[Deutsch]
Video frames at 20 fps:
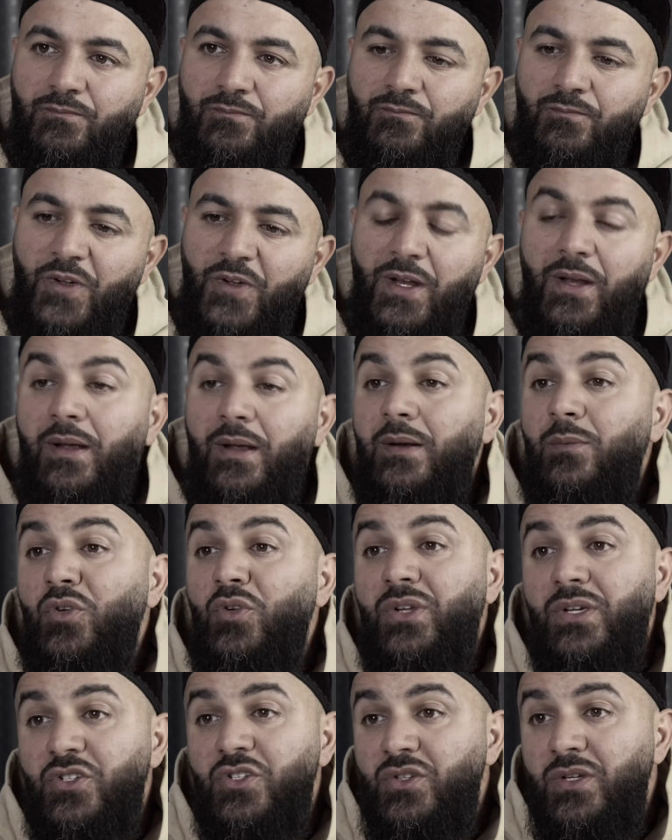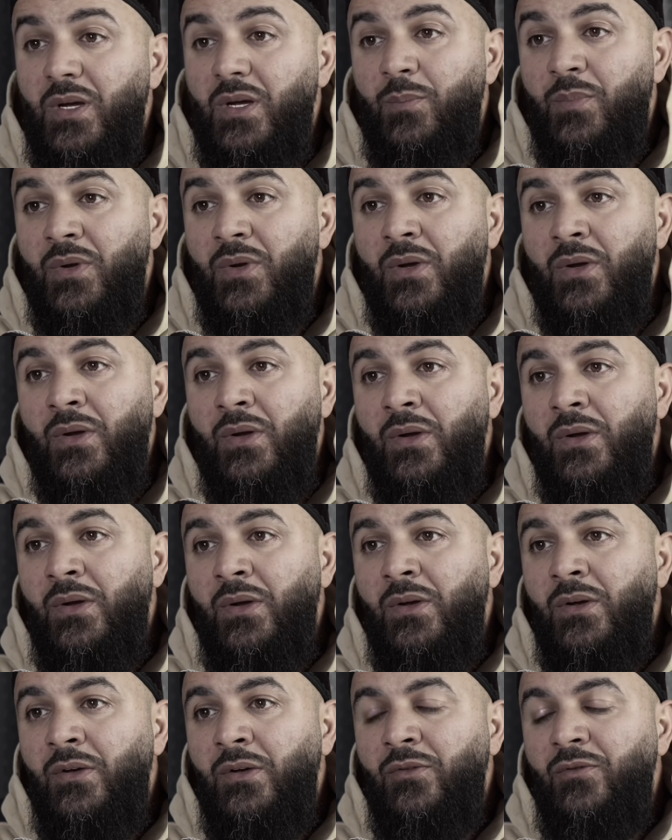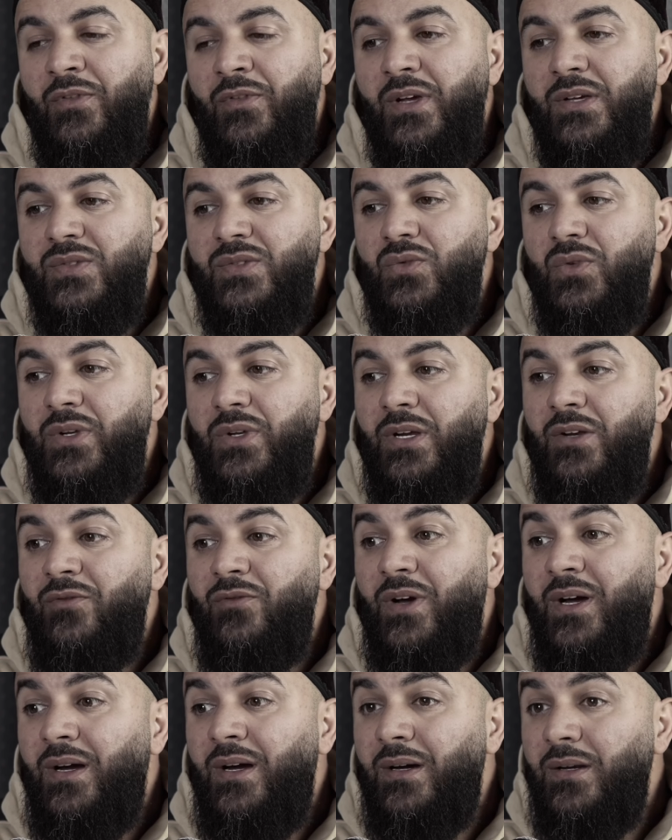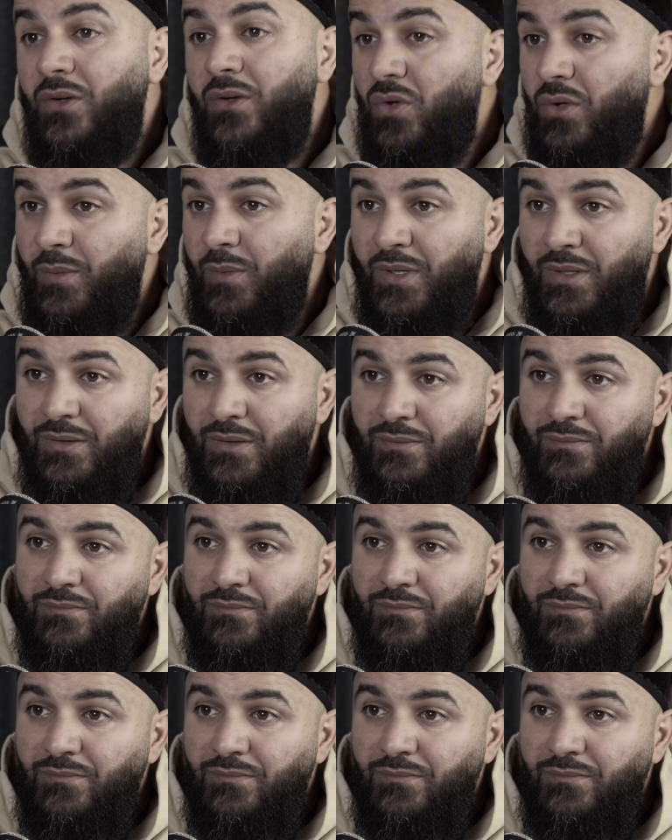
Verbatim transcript: Wenn deine Mutter stirbt, wirst du den wahren Kummer